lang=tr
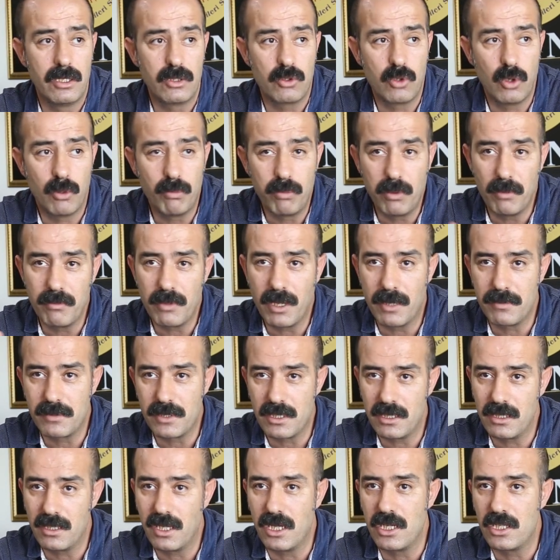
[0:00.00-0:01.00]
toplum
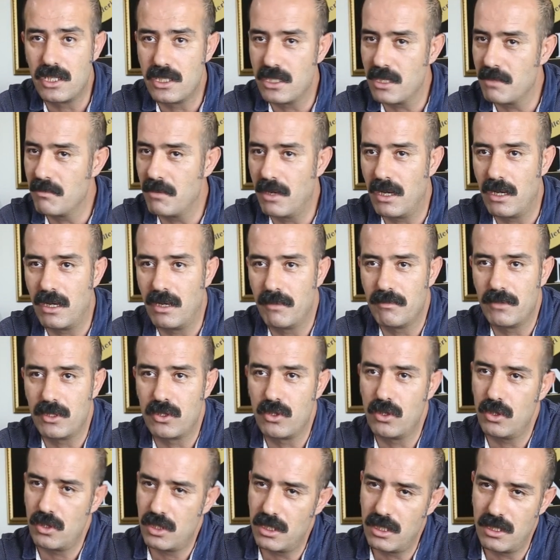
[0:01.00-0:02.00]
yapısını değiştirme anlamında
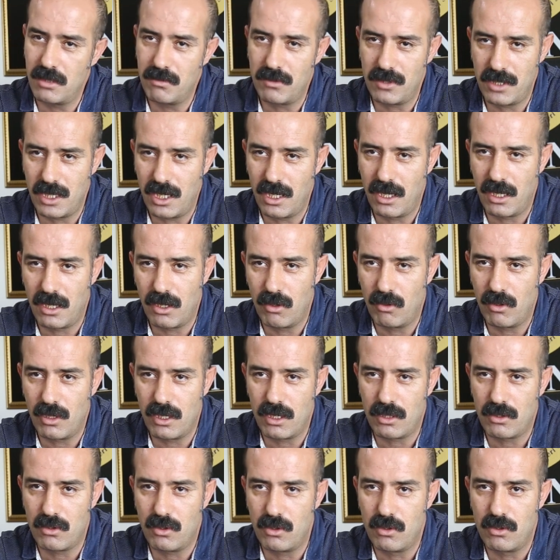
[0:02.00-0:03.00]
çok ciddi bir tehlike
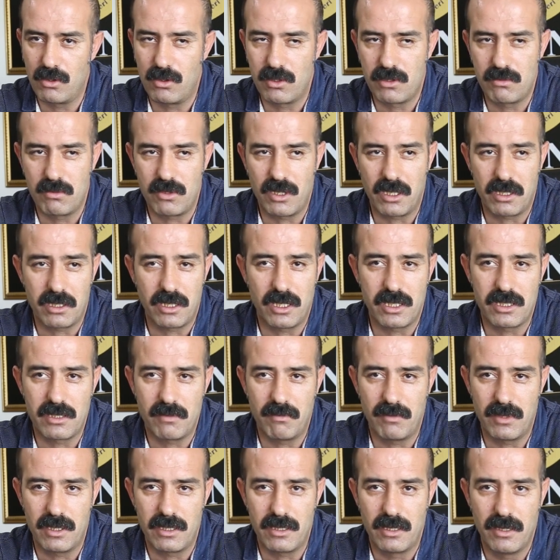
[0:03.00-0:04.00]
olarak görüyoruz bu
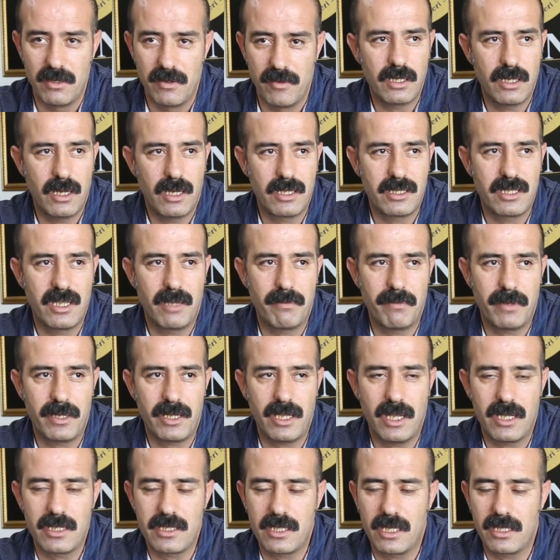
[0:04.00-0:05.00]
yaklaşımlar. AKP
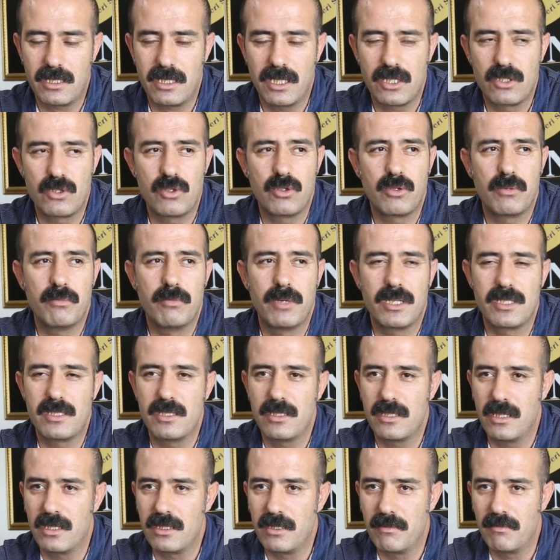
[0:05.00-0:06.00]
gerçekten çok
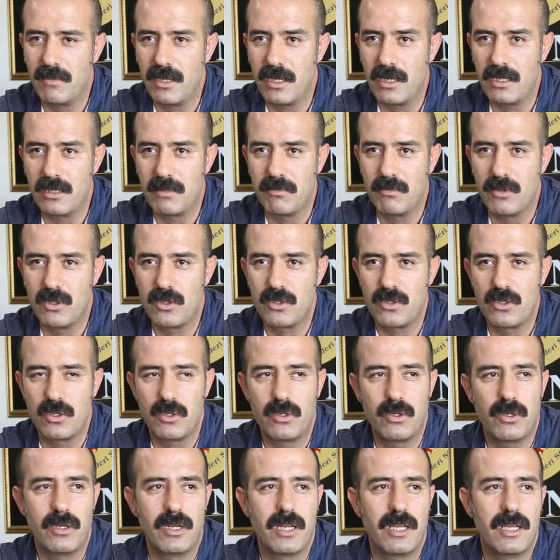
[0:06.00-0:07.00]
basit adımlar atmıyor.
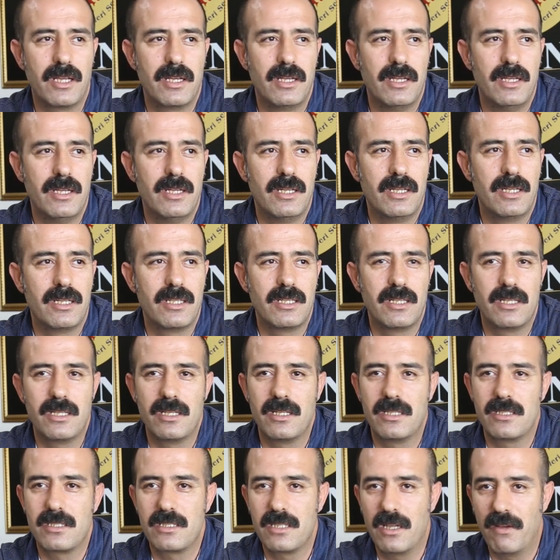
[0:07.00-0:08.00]
Çok öyle
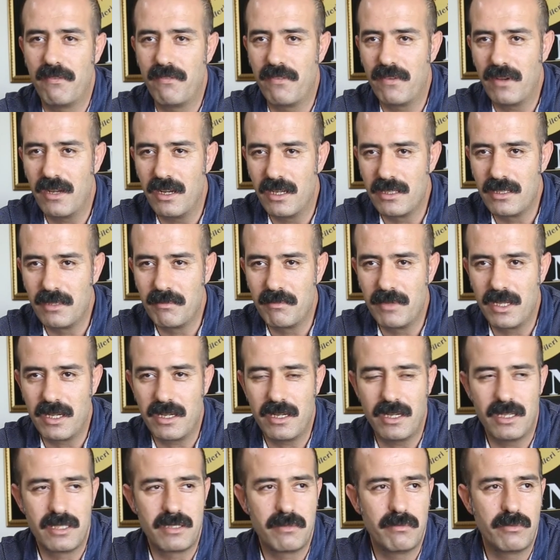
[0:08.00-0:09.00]
e, saf adımlar
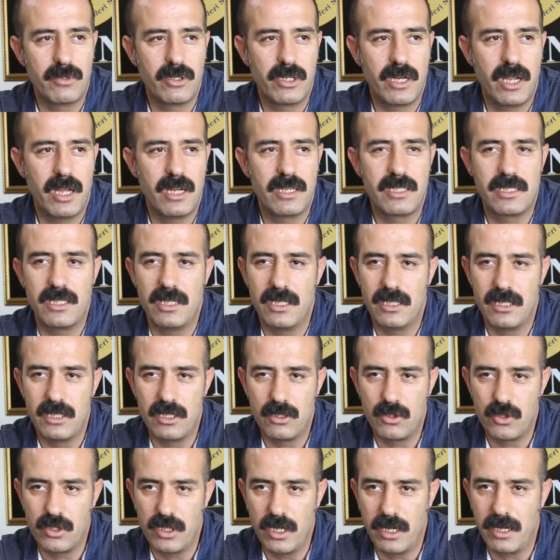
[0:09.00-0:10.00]
atmıyor. Her şeyi
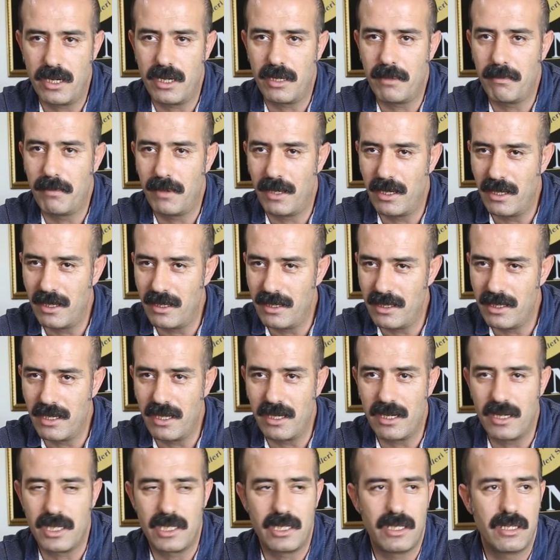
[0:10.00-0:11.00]
düşünerek,
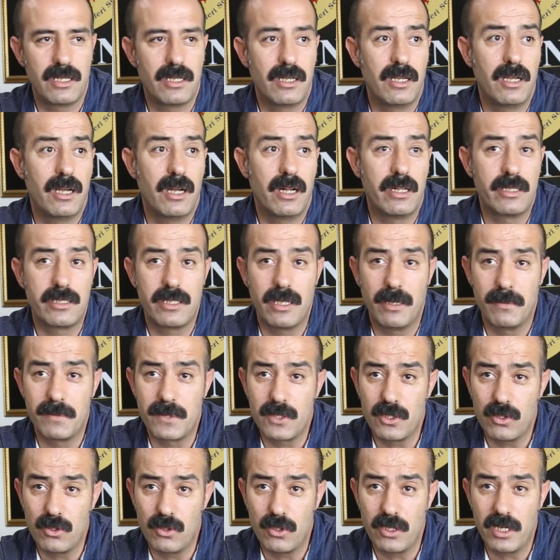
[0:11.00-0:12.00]
planlayarak,
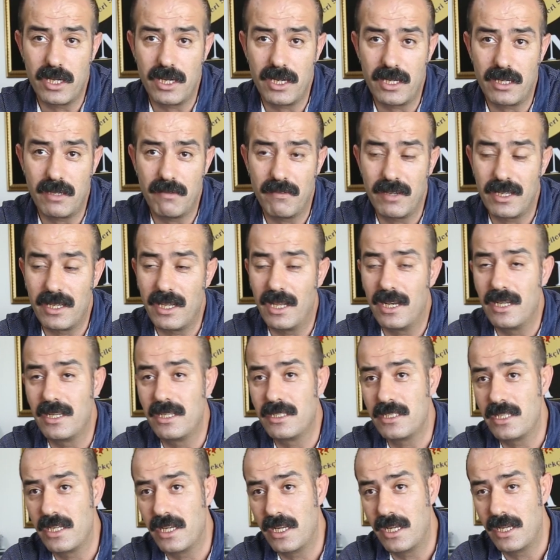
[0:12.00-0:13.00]
altyapısını örerek ve
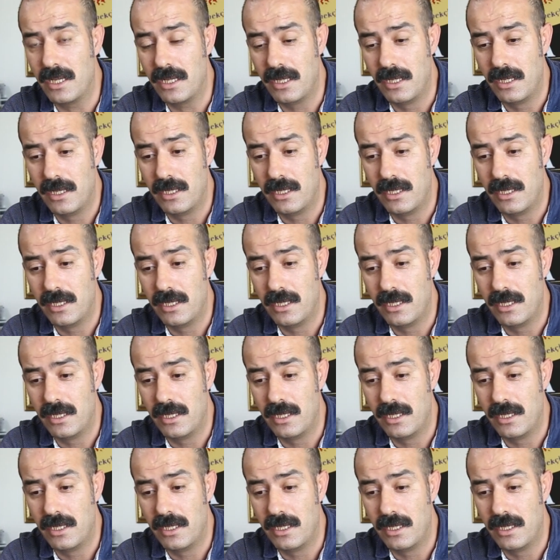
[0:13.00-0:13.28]
geleceğe